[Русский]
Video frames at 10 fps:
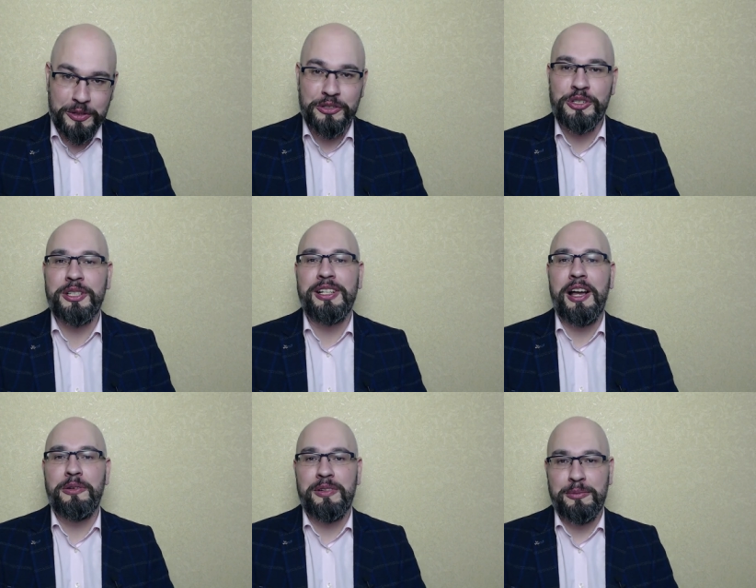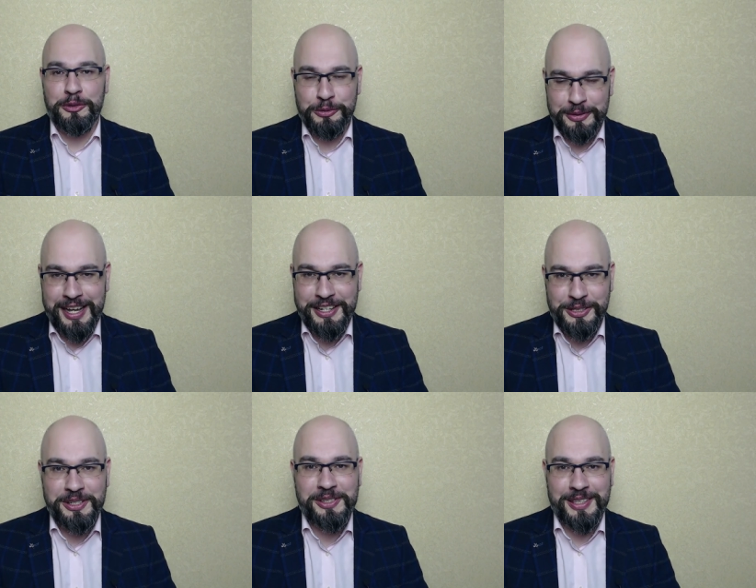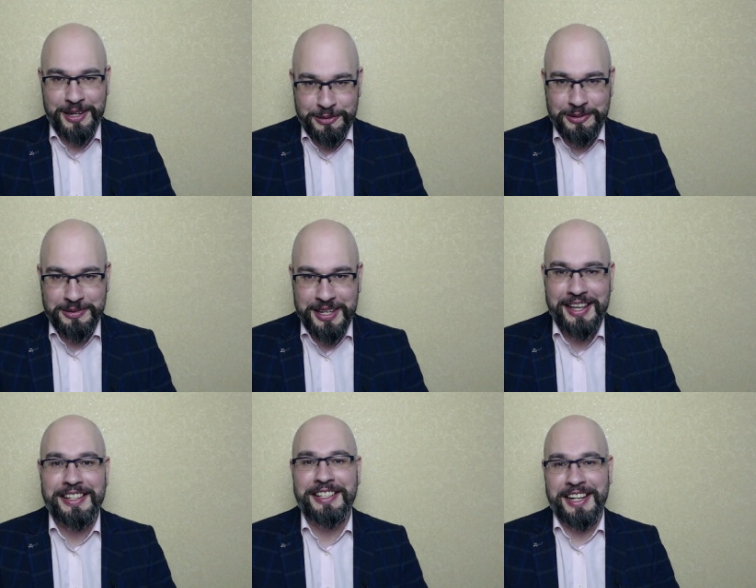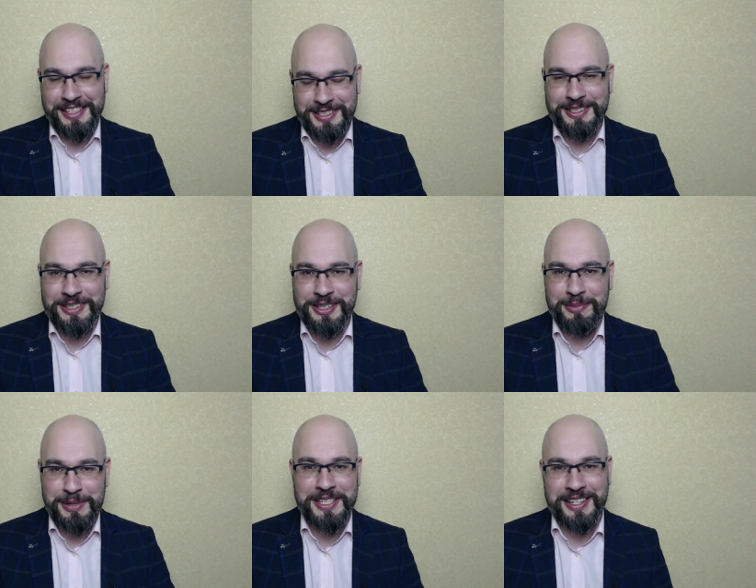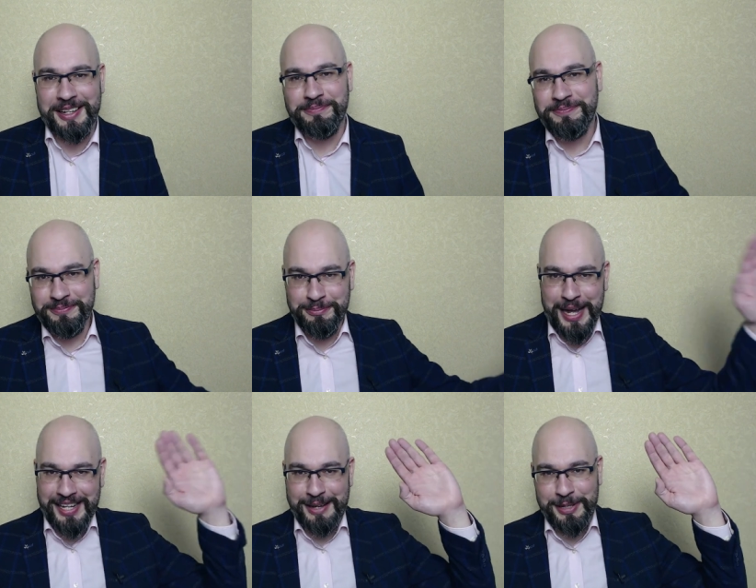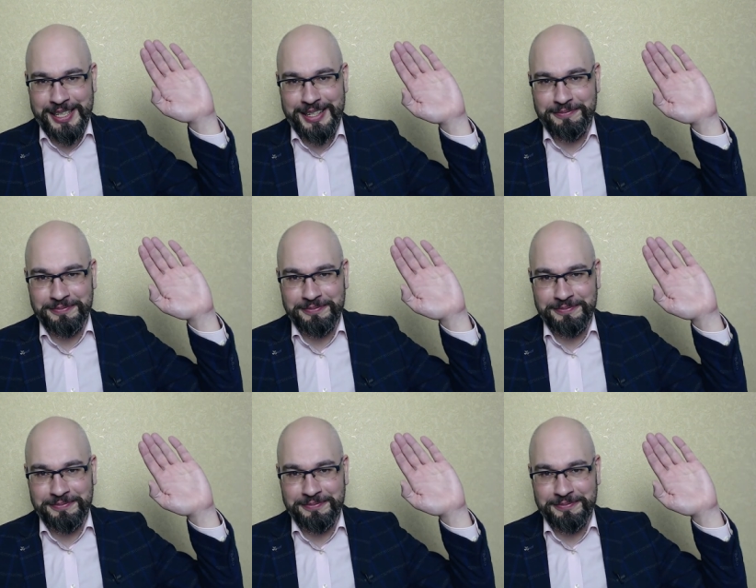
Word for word: Желаю вам удачи, здоровья и, конечно же, мира. Пока-пока.